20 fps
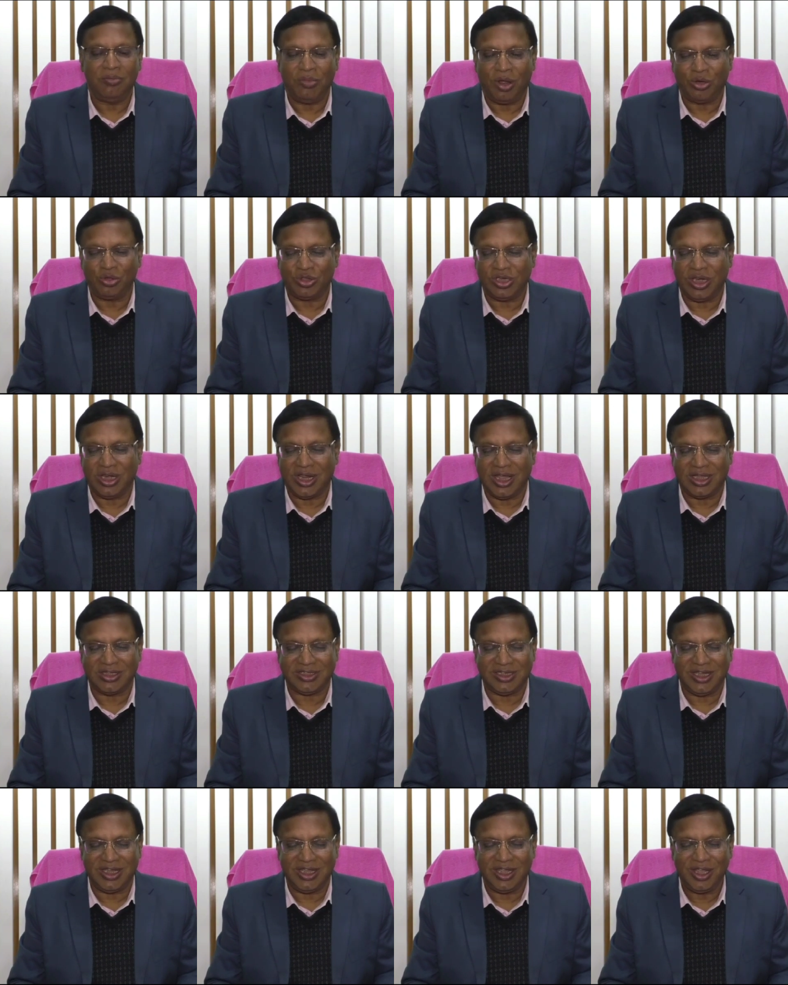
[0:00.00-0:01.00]
মানুষের
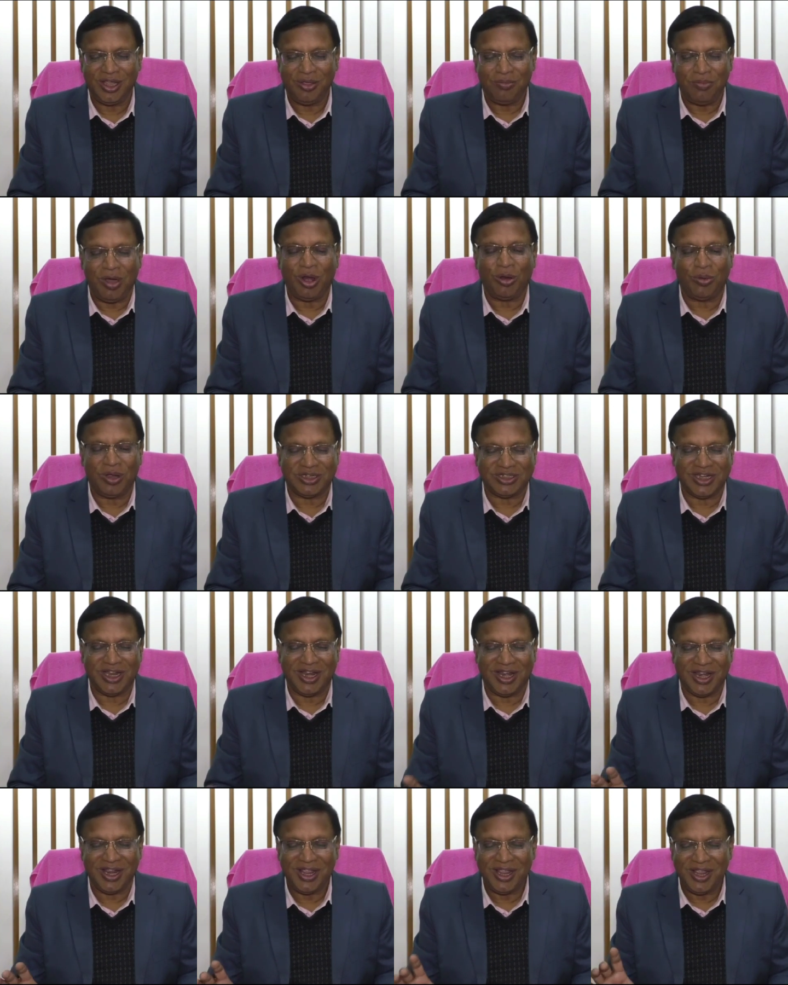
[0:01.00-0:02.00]
কাছে
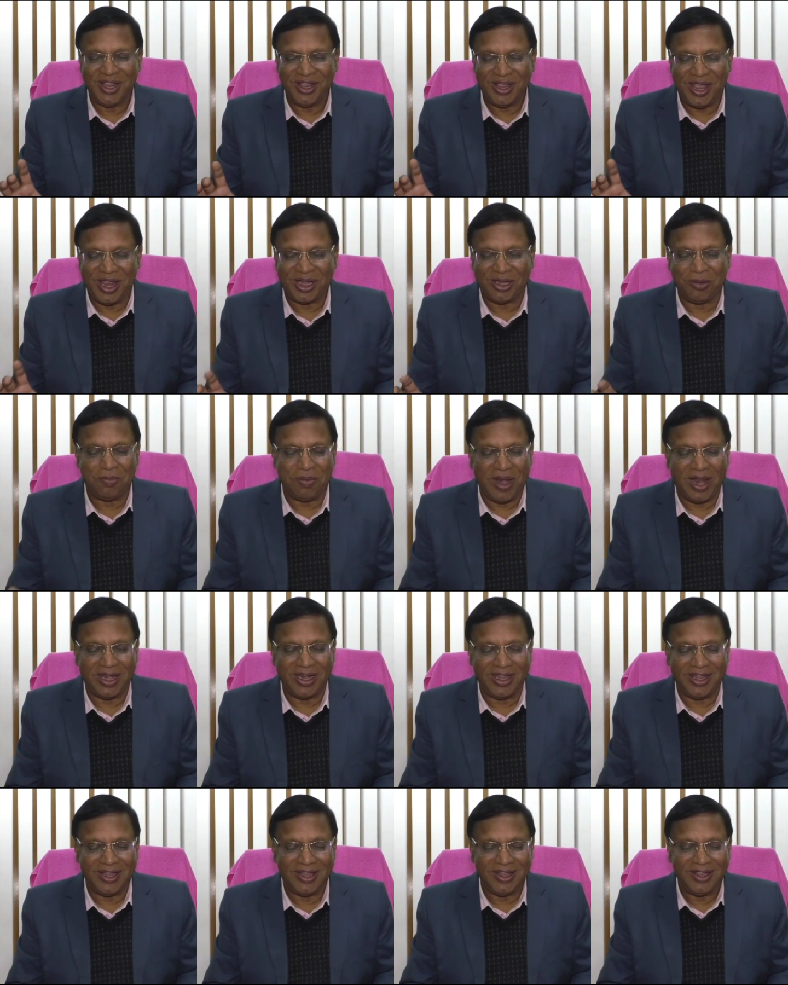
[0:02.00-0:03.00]
ভালোবাসার একটি
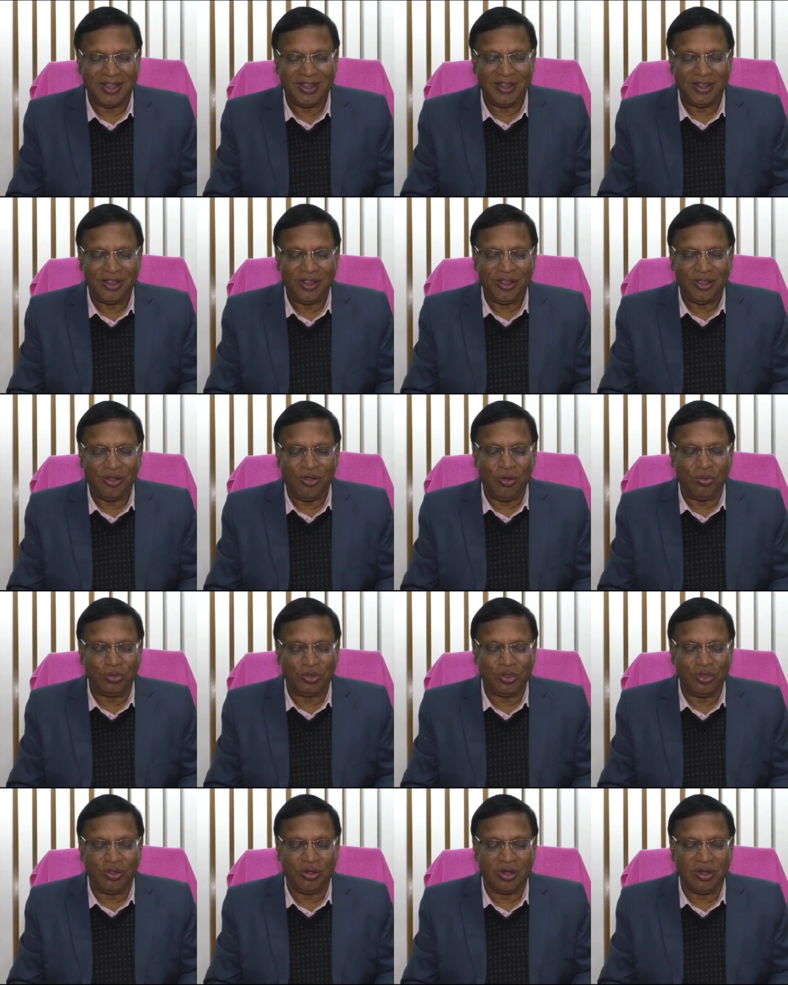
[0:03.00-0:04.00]
প্রাণী
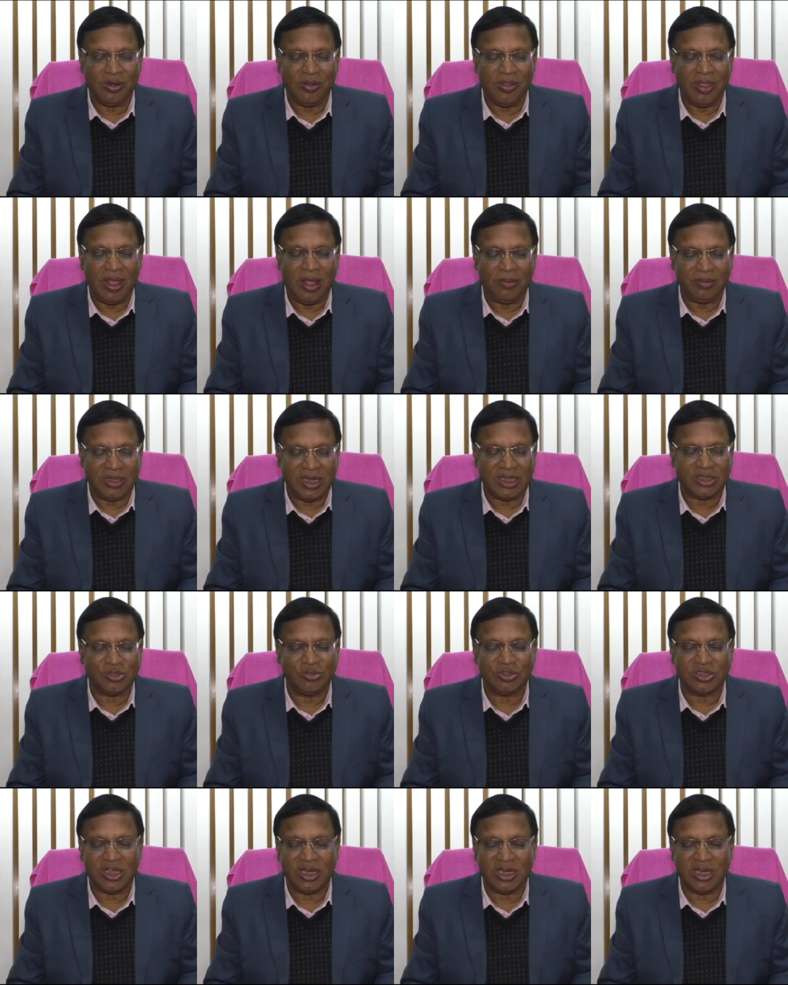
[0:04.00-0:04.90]
কবুতর আমাদের আসল